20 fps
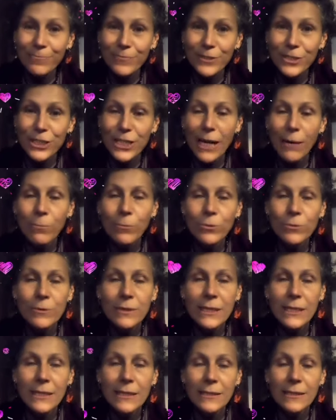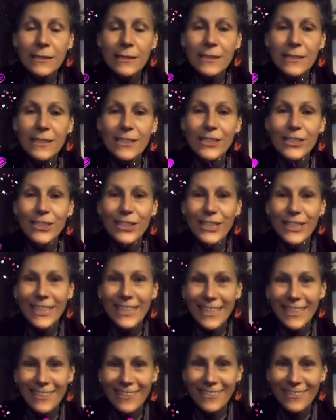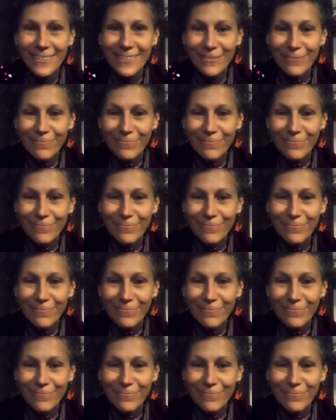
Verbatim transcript: de abundância e de riqueza.